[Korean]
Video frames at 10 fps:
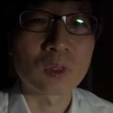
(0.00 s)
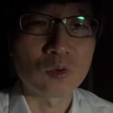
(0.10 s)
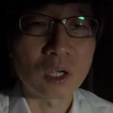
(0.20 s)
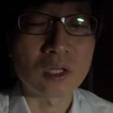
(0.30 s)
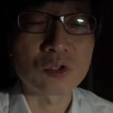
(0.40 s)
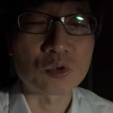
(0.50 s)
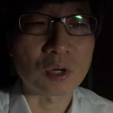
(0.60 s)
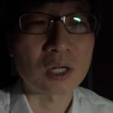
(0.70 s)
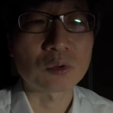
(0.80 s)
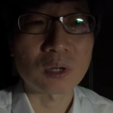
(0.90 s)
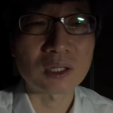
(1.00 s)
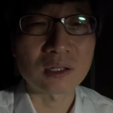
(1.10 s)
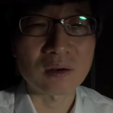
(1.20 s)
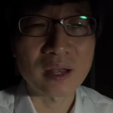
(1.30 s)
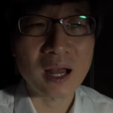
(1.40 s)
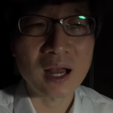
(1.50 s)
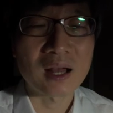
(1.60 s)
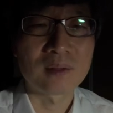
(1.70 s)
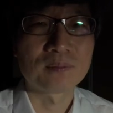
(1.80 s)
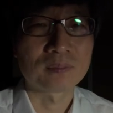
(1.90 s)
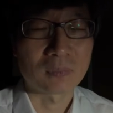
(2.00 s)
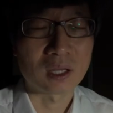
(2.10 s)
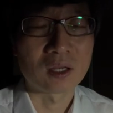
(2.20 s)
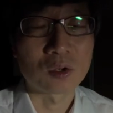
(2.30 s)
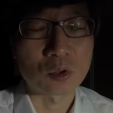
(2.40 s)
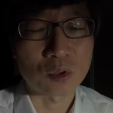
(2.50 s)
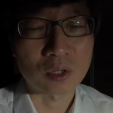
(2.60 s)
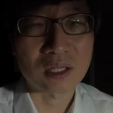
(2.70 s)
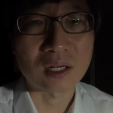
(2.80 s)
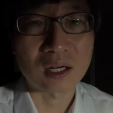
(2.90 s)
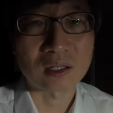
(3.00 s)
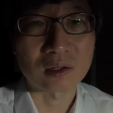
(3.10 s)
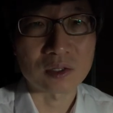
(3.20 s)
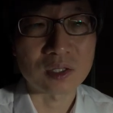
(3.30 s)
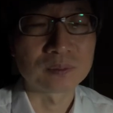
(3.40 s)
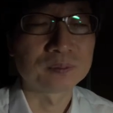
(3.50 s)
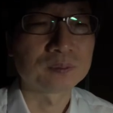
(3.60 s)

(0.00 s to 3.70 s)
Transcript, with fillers: 뒤에 있는 주어랑 똑같을 거야. 네, 이렇게 생각하는 거죠.